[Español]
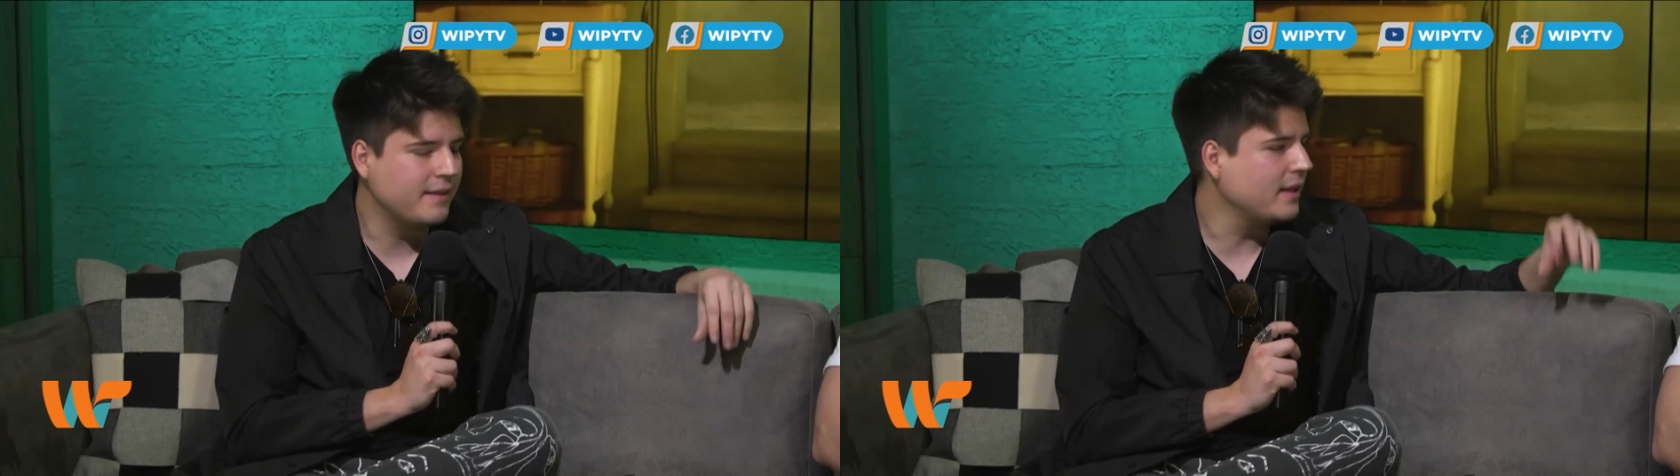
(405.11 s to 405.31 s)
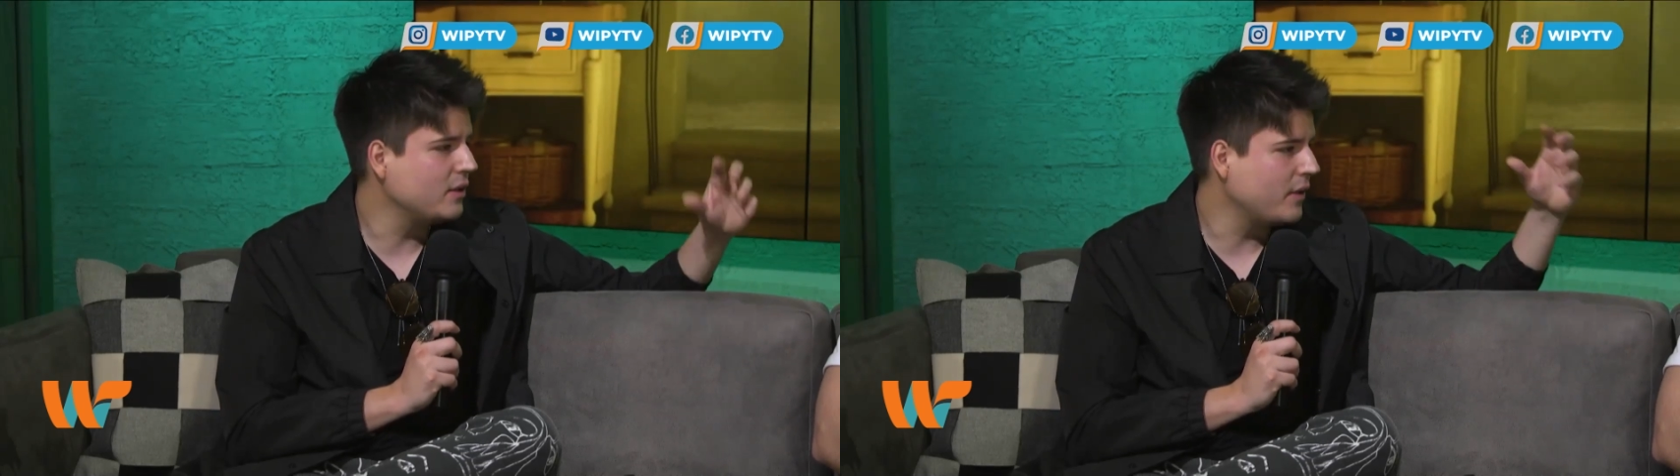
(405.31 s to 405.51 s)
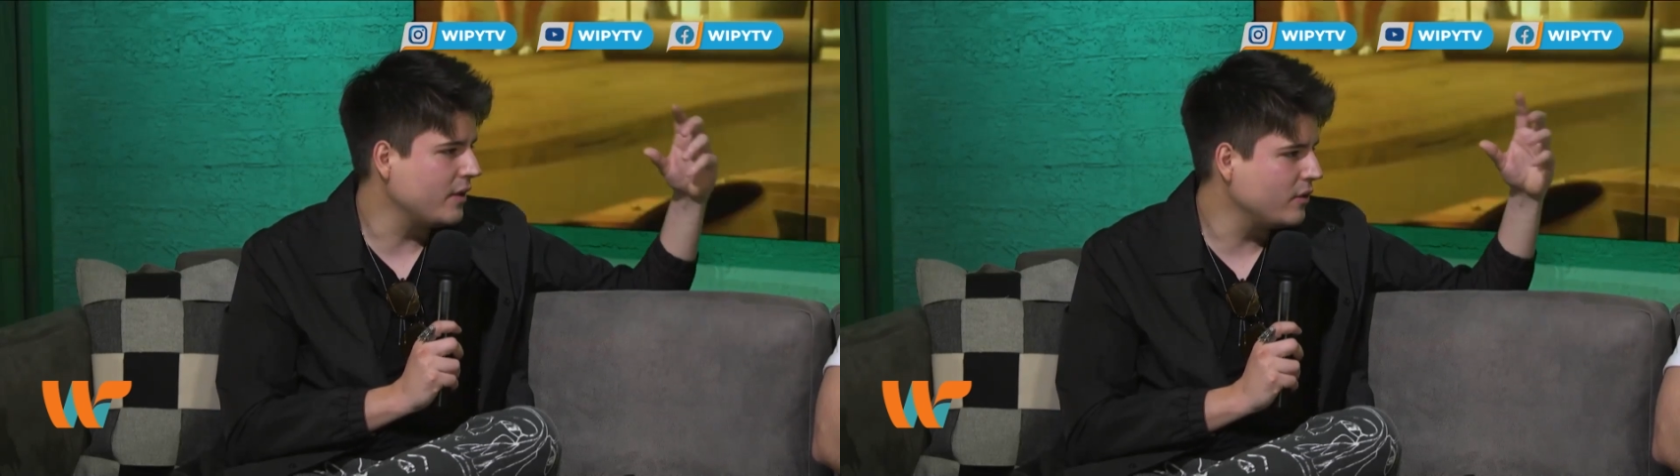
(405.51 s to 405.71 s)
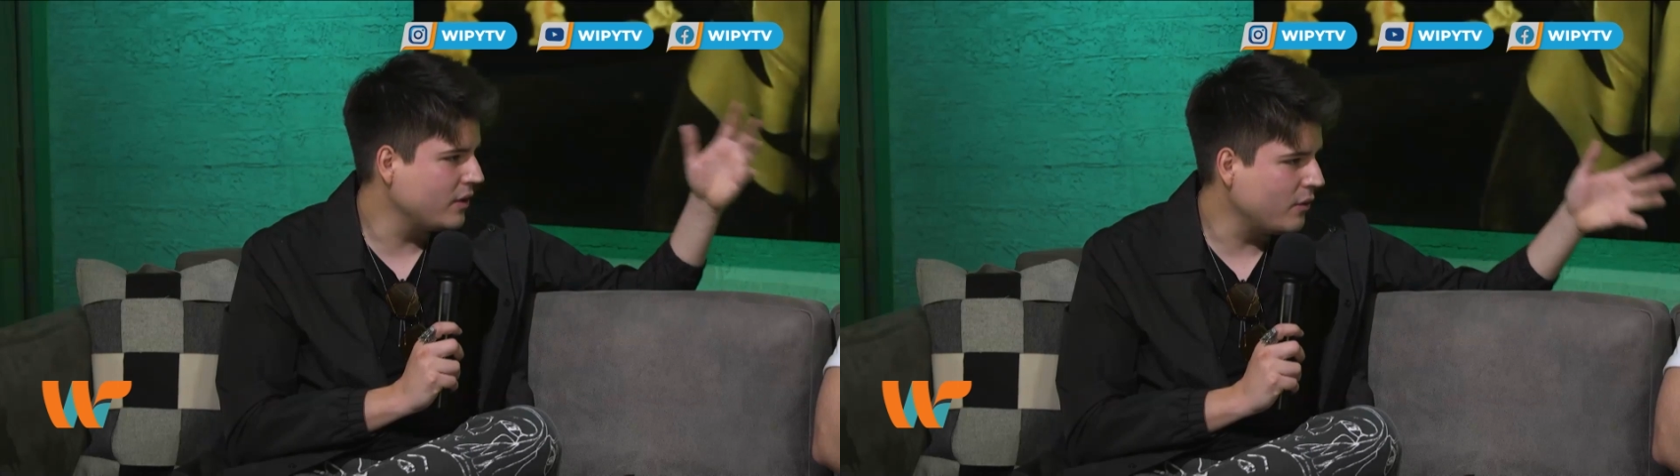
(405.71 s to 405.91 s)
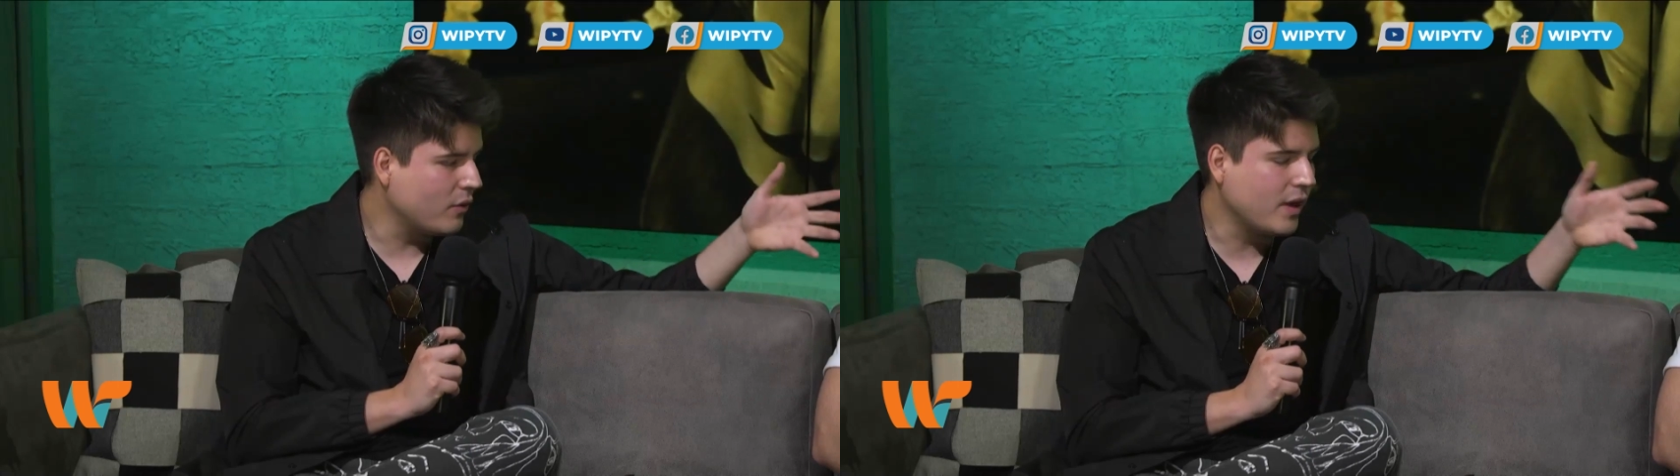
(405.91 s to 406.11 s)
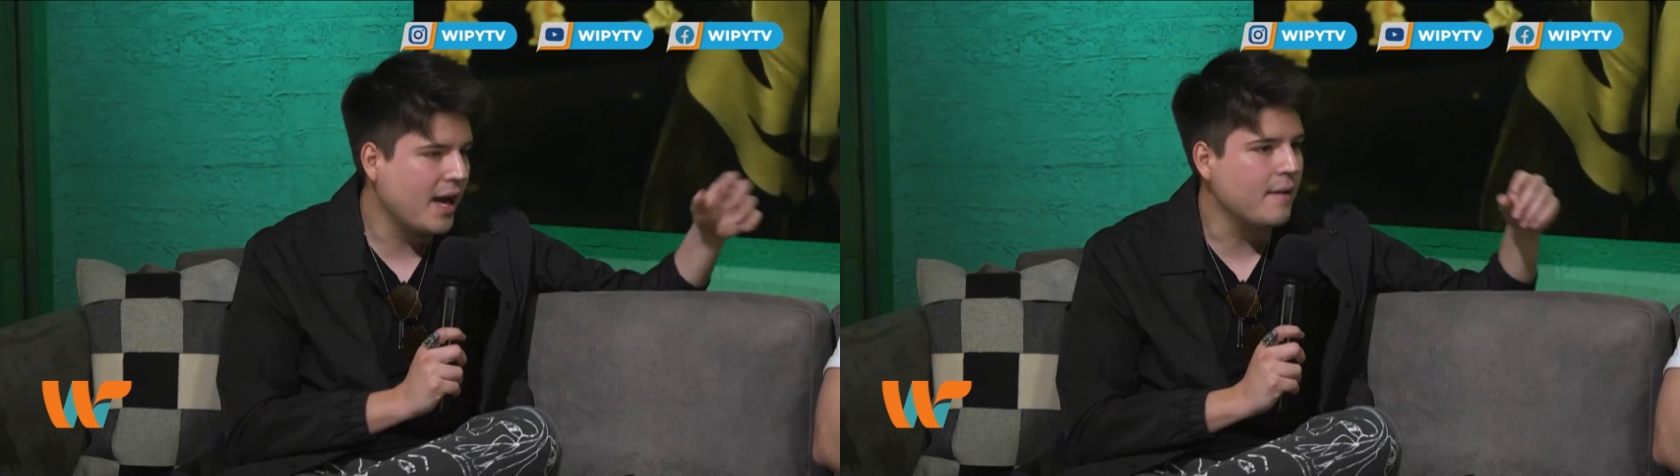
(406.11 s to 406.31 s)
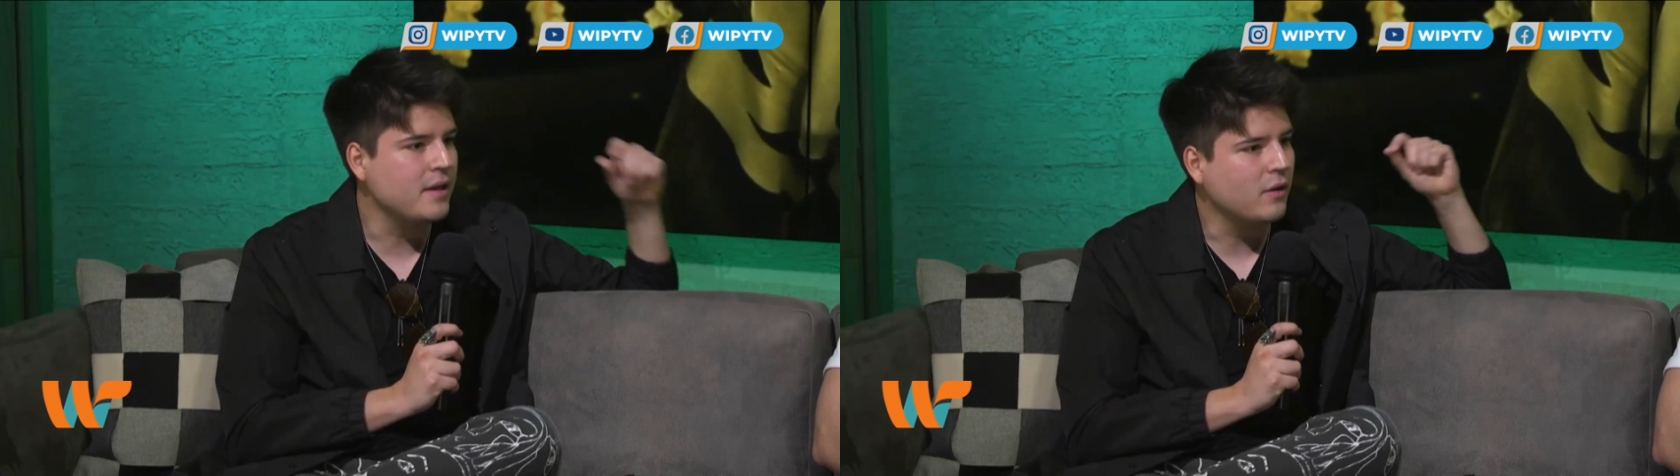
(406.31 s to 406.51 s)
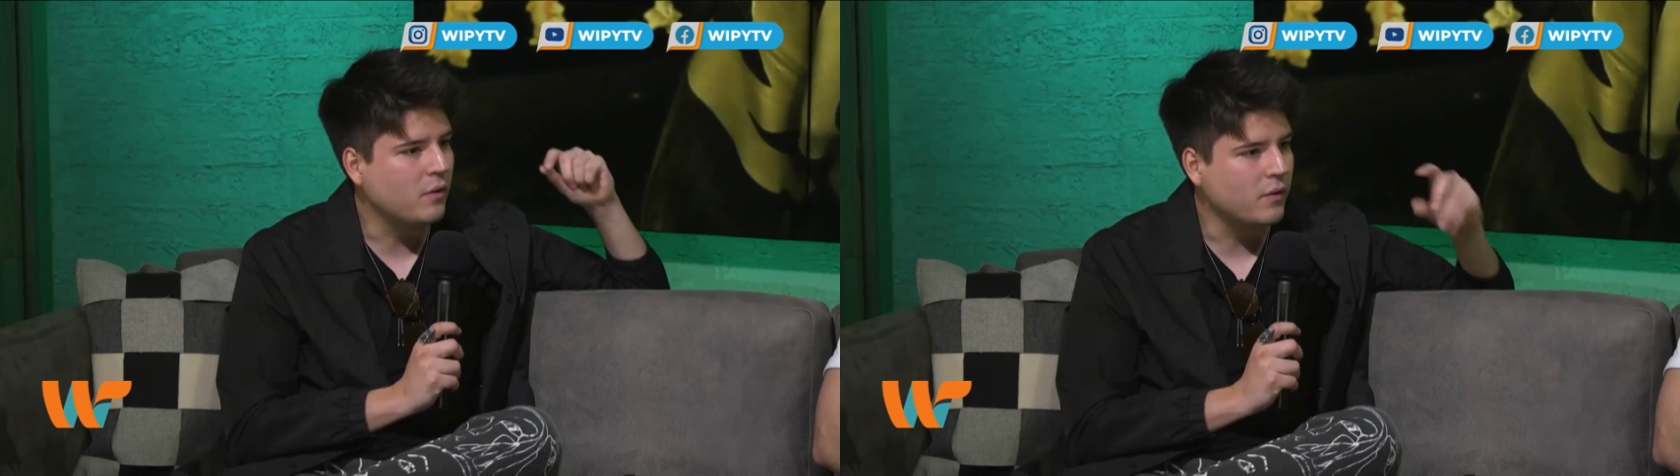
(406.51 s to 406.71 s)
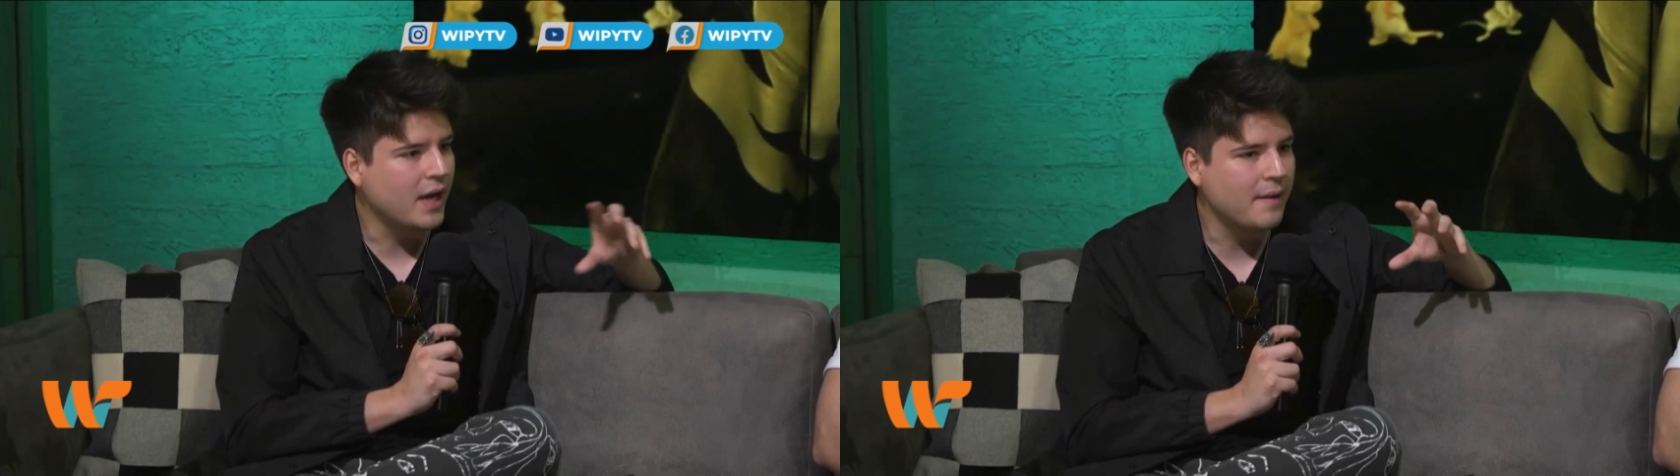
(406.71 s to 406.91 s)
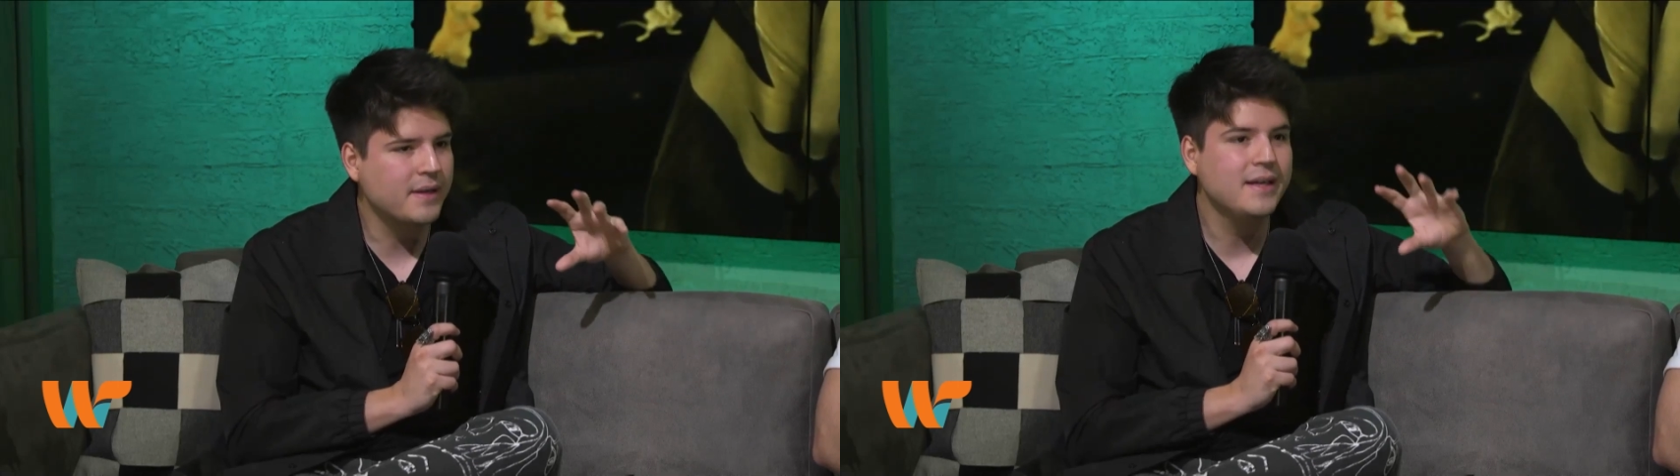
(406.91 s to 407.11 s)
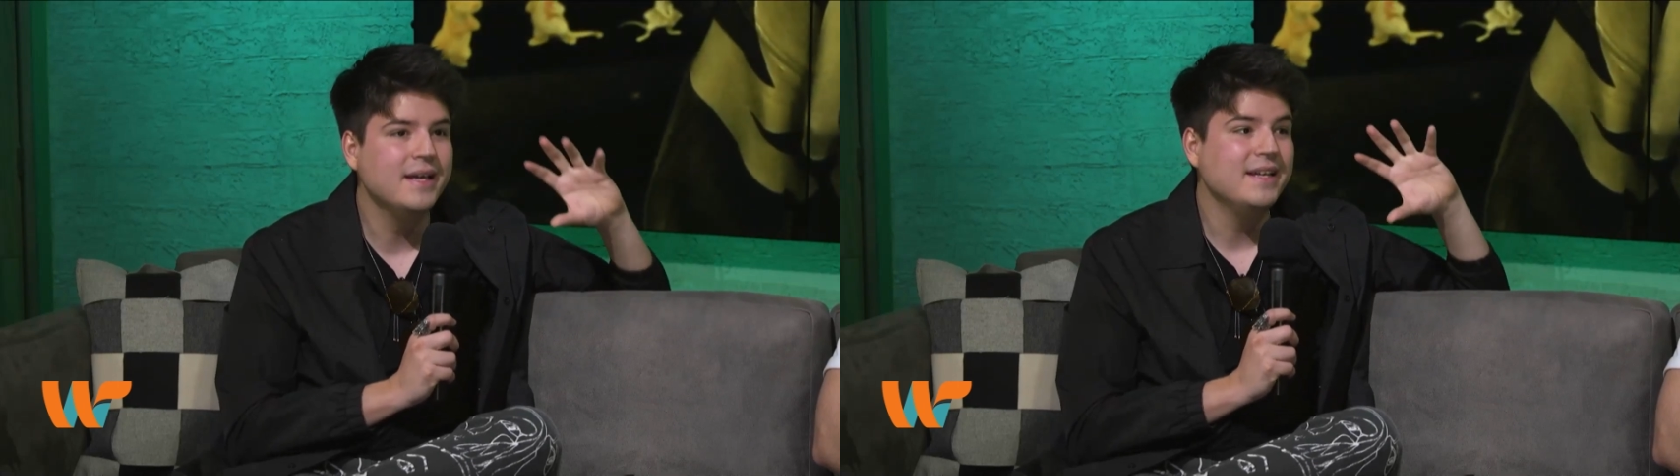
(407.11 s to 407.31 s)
tanto que yo tengo con Javi o con Gaby,